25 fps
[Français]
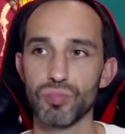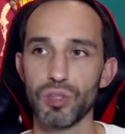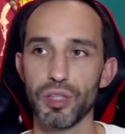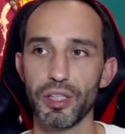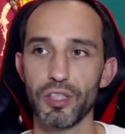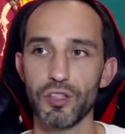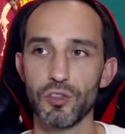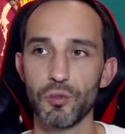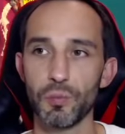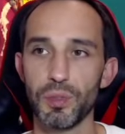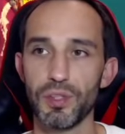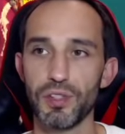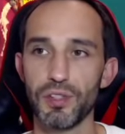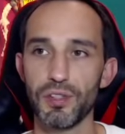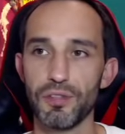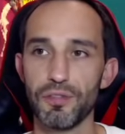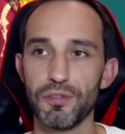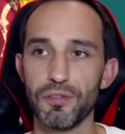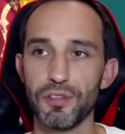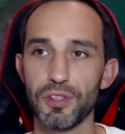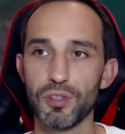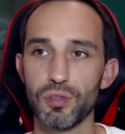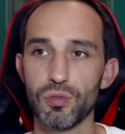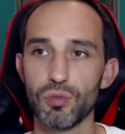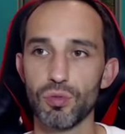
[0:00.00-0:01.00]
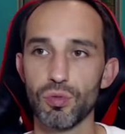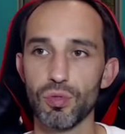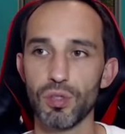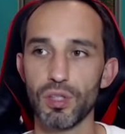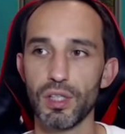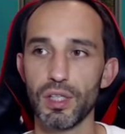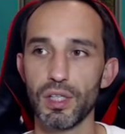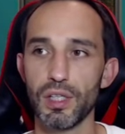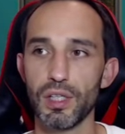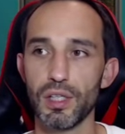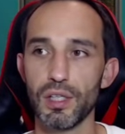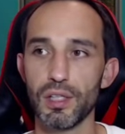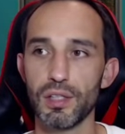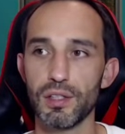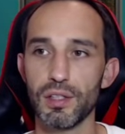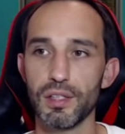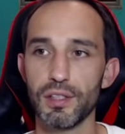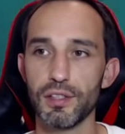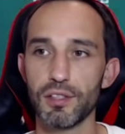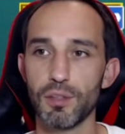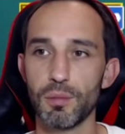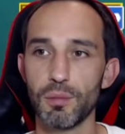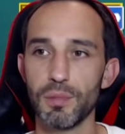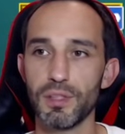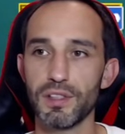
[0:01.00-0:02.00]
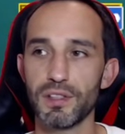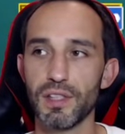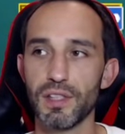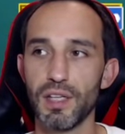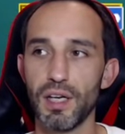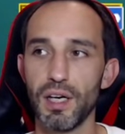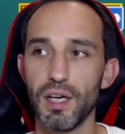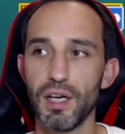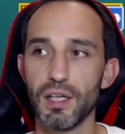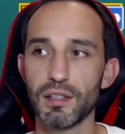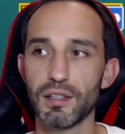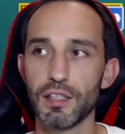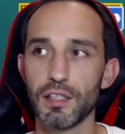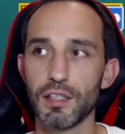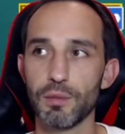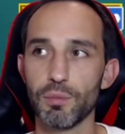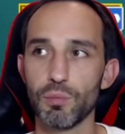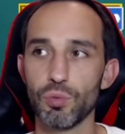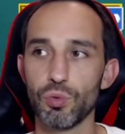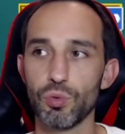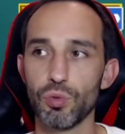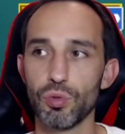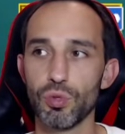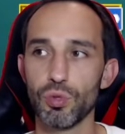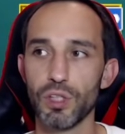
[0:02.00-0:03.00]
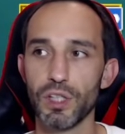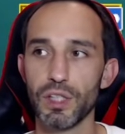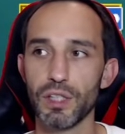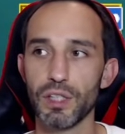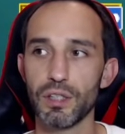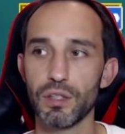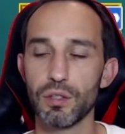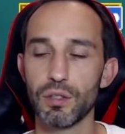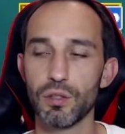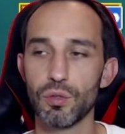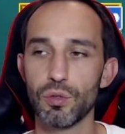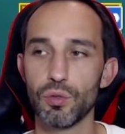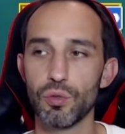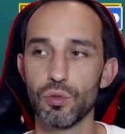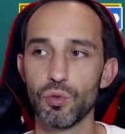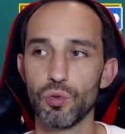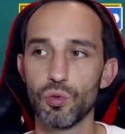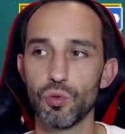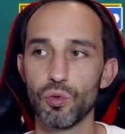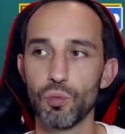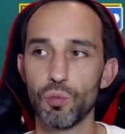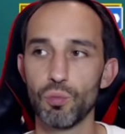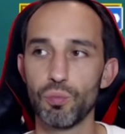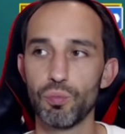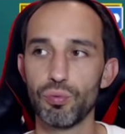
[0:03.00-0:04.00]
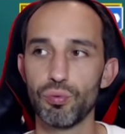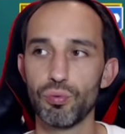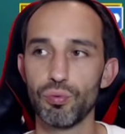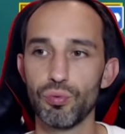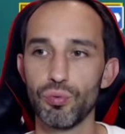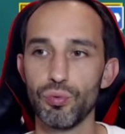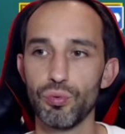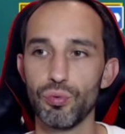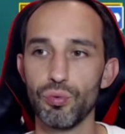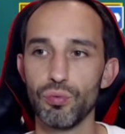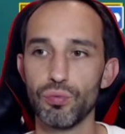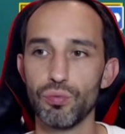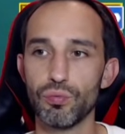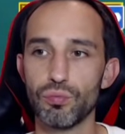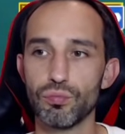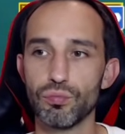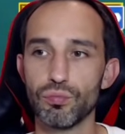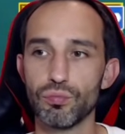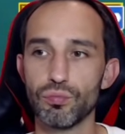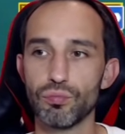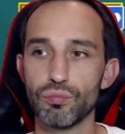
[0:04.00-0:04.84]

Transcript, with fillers: Rien de spécifique sur les hommes lézards, tribu green non plus.